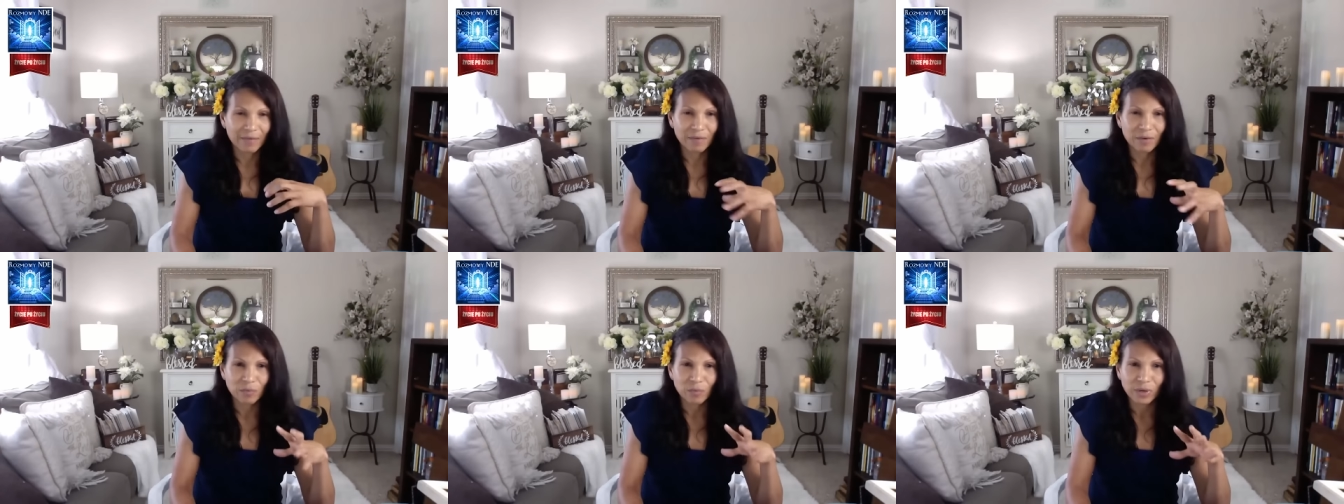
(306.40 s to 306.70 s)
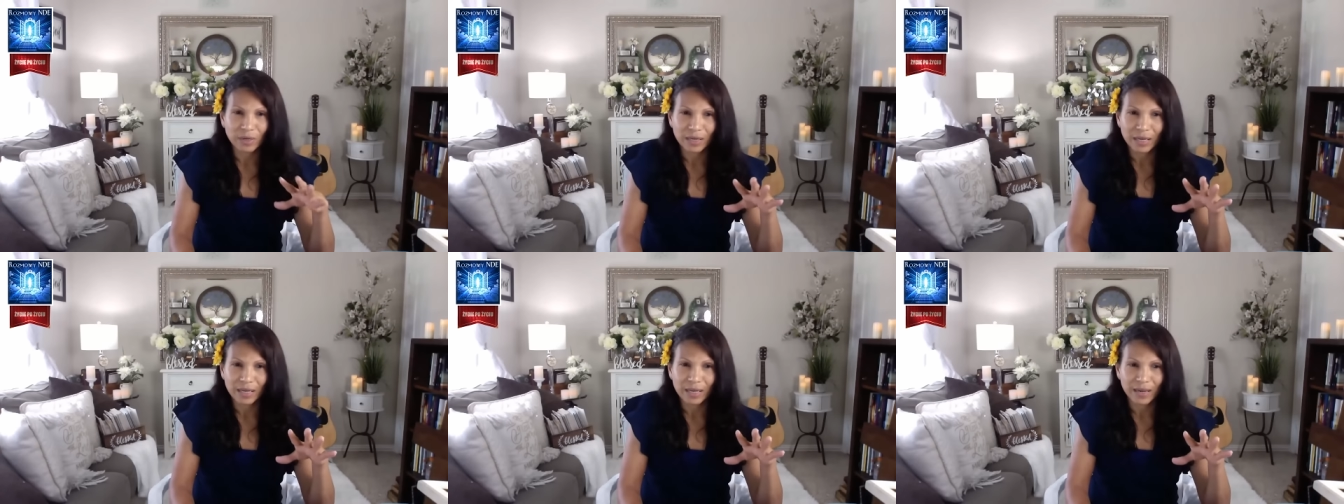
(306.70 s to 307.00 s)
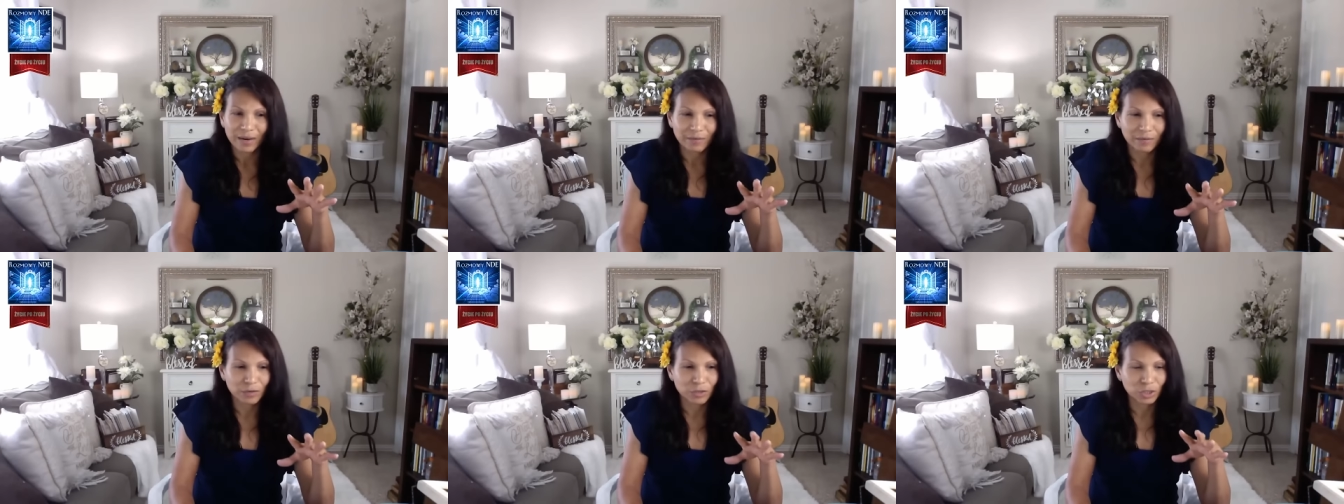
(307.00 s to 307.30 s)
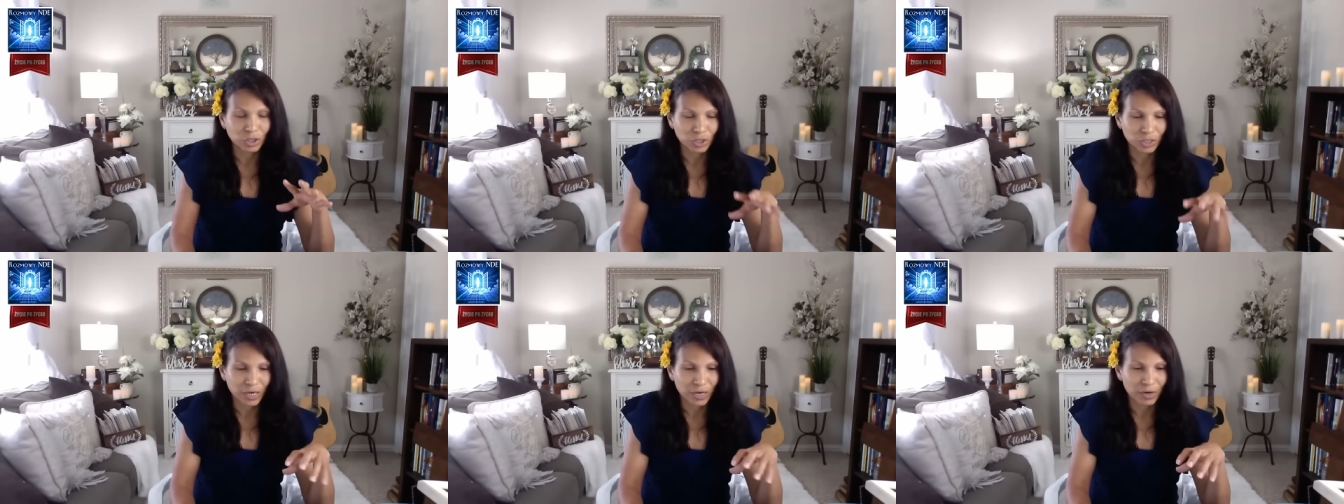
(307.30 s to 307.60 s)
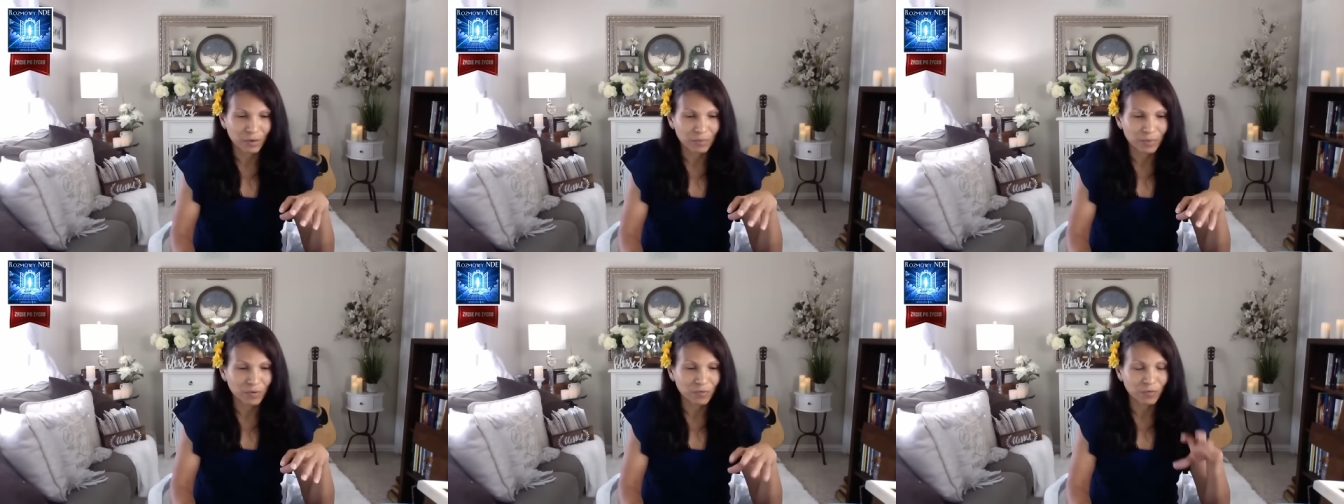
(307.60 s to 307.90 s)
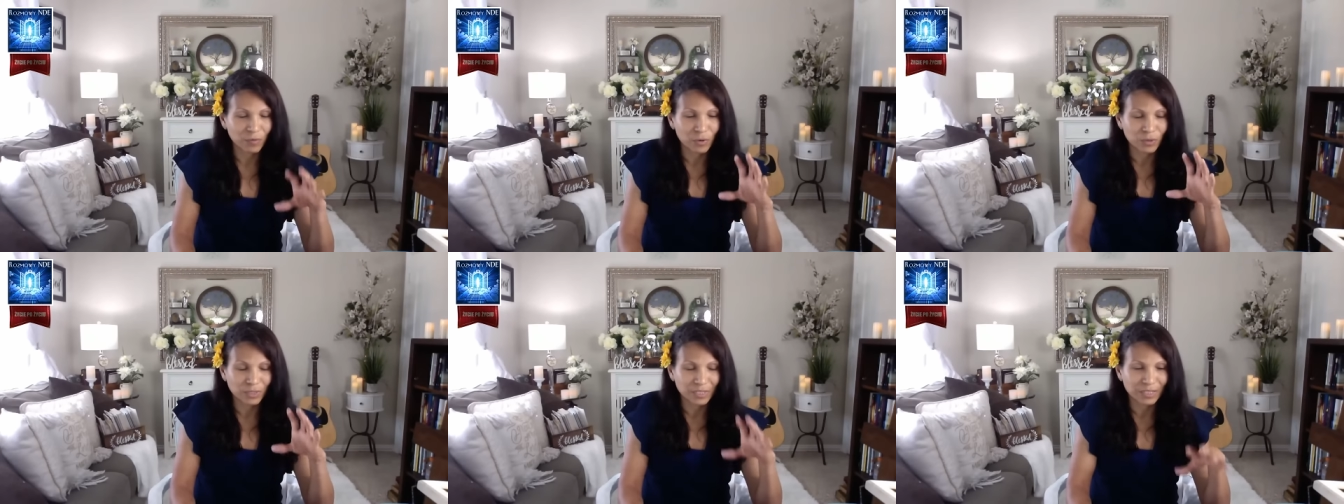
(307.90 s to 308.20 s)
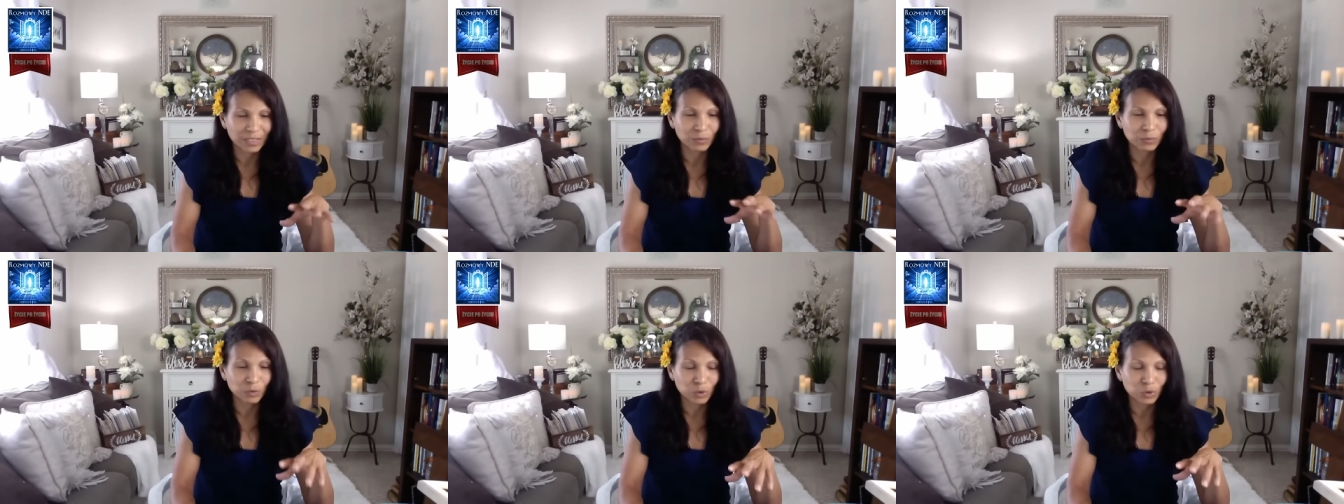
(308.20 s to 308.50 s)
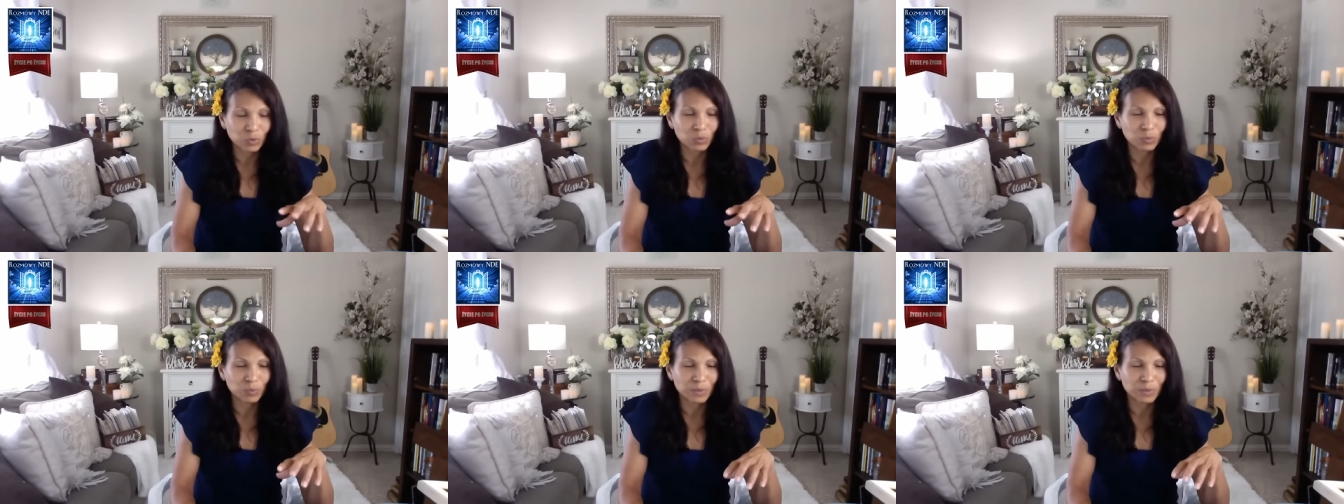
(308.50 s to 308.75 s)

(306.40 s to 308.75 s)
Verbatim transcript: nigdy wcześniej z nikim się nie podzieliłam.